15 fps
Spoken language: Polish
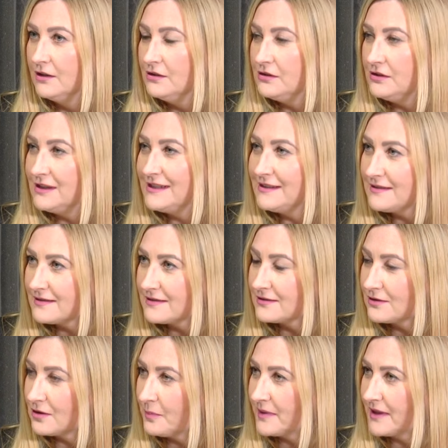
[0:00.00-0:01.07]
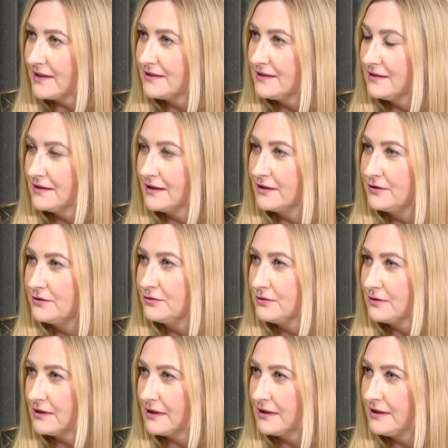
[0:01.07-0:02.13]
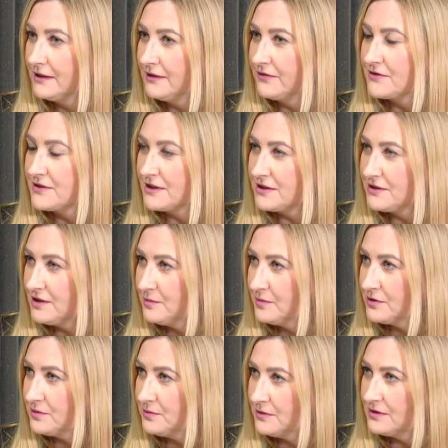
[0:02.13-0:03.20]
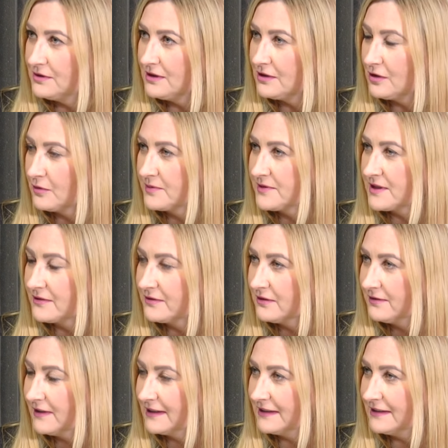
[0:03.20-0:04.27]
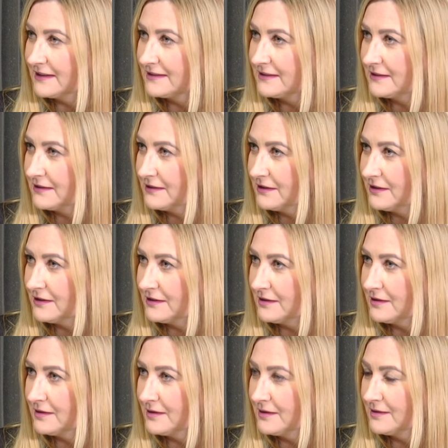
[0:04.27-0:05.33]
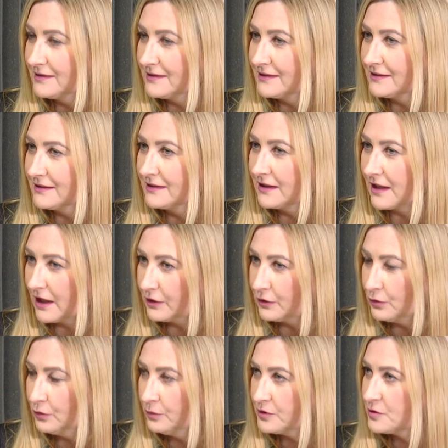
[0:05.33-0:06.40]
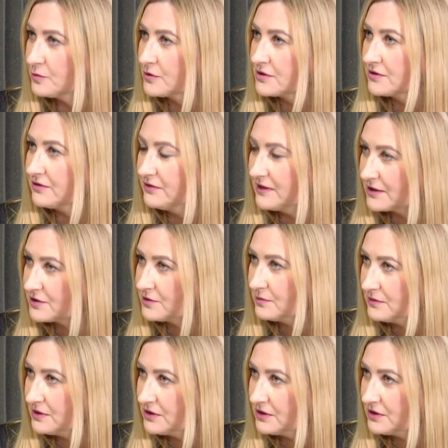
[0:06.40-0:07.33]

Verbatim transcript: Nie jest to praktyka, której wcześniej byśmy nie obserwowali na terenie e, kraju. Być może w naszym